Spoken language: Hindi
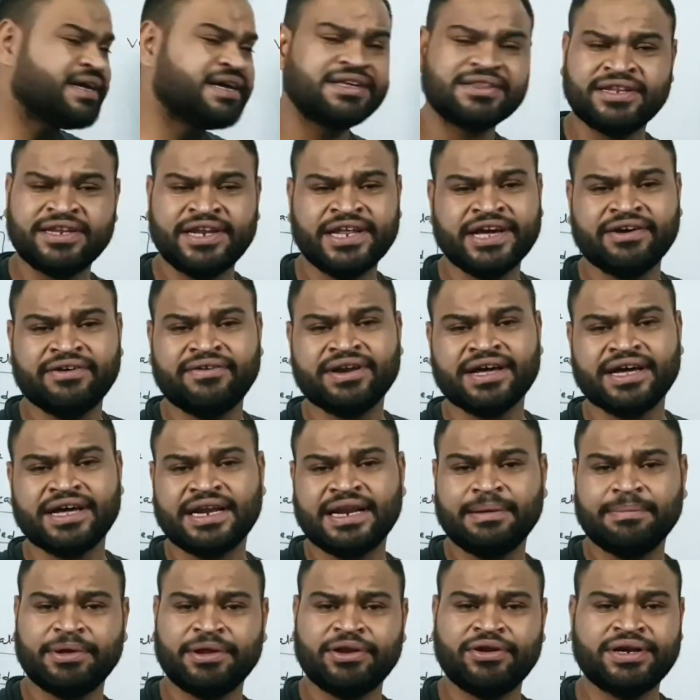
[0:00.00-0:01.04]
कितनी कवर कर रहा
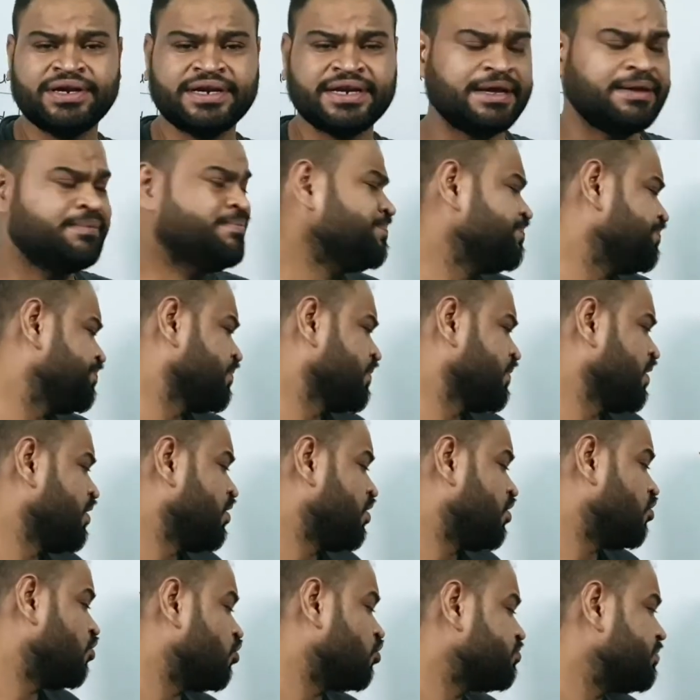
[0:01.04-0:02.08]
है पर यूनिट टाइम
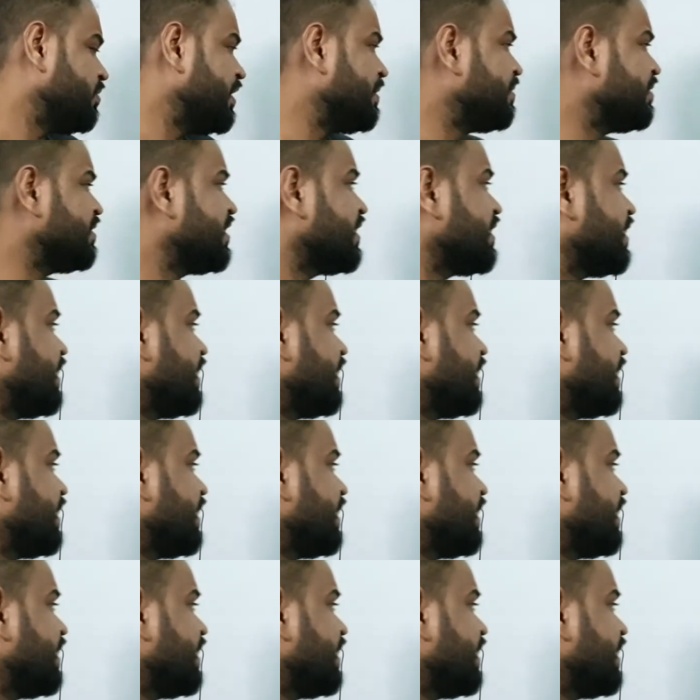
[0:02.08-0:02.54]
और स्पीड में देख